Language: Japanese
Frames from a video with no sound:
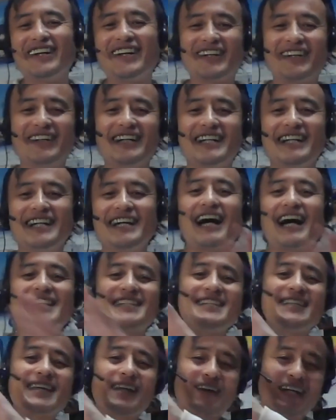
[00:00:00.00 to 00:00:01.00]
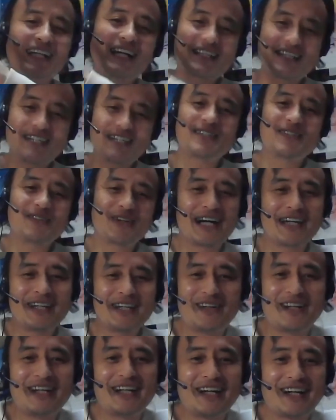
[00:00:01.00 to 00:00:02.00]
この発信者の方は陳述書書い
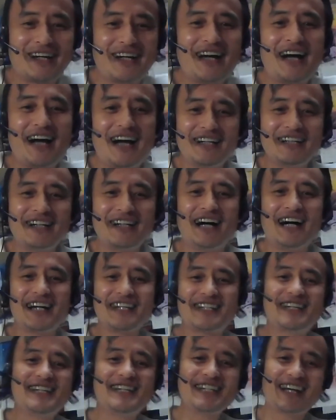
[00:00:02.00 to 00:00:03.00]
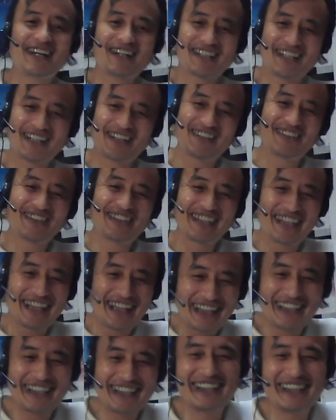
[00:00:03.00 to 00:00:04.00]
てるわけだから発信者の方呼ん
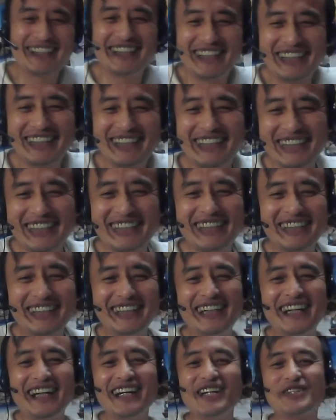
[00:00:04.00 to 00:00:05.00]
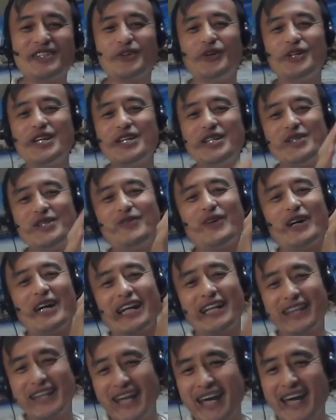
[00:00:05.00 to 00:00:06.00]
で証人尋問
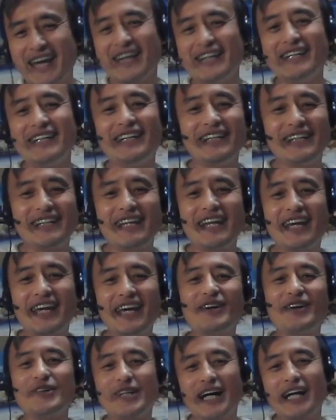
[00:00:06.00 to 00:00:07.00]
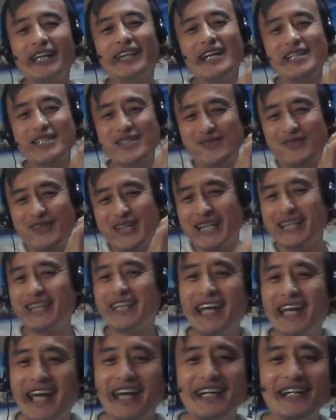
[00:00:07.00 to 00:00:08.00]
やってで原告反対尋問やっ
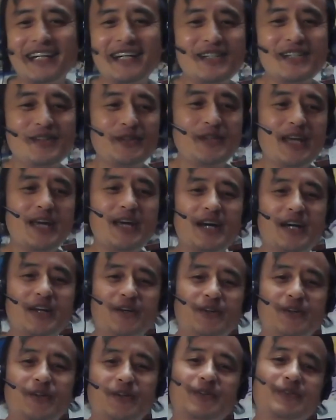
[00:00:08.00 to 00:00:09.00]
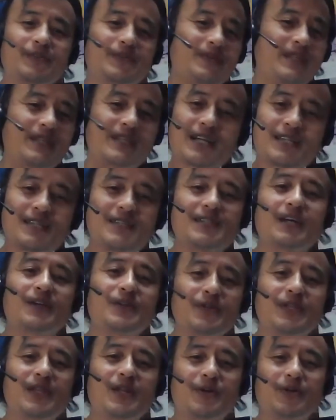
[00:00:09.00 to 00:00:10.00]
てそれであの発信者
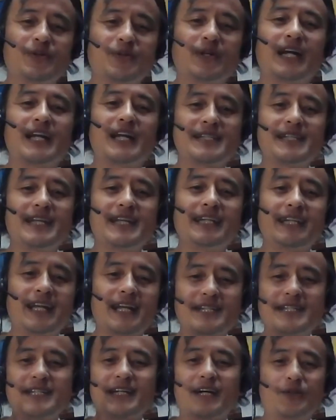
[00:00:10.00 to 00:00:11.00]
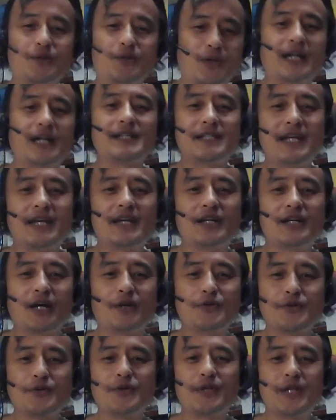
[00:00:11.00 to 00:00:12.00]
の言ってることがですね正しいかどうかですねあ
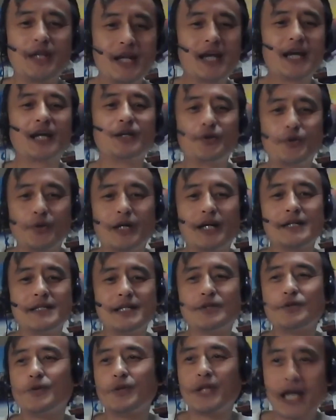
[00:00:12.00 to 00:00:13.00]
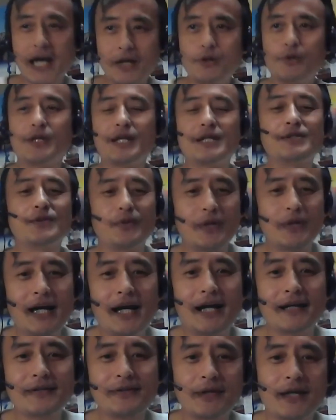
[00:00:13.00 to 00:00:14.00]
の嘘言ってないかどうかですねその態度ですと
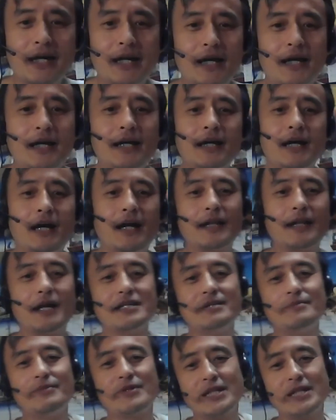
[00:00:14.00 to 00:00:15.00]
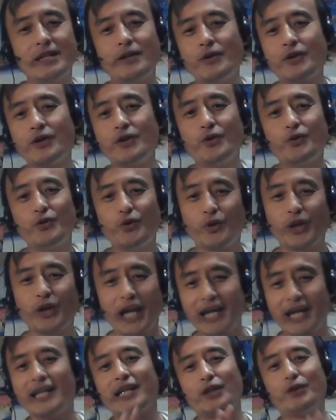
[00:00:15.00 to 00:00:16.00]
かそれから反対尋問された時のうろ
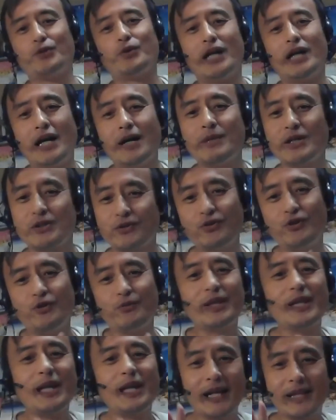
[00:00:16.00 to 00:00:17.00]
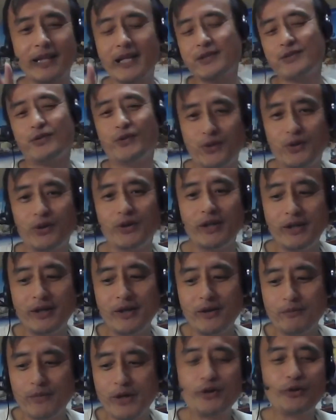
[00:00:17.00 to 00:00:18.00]
たえ方とか、まあ、そういうのを見て判断すると、
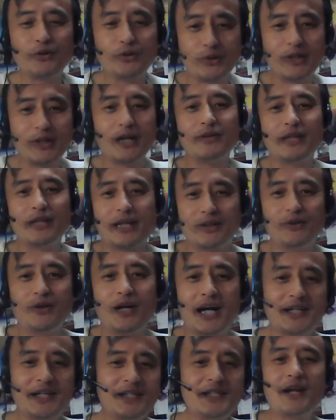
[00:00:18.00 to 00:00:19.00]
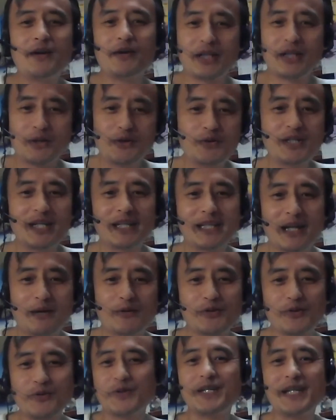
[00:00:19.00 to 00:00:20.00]
まあ、いうことになるんだけど発信者の方呼んじゃったら
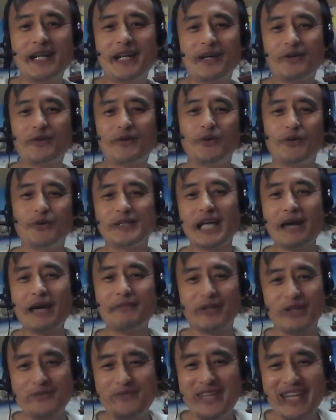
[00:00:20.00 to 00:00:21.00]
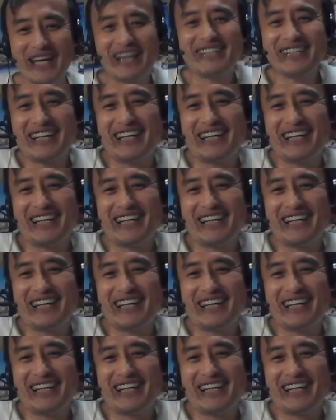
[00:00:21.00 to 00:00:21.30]
もうその時点でこの裁判の意味ない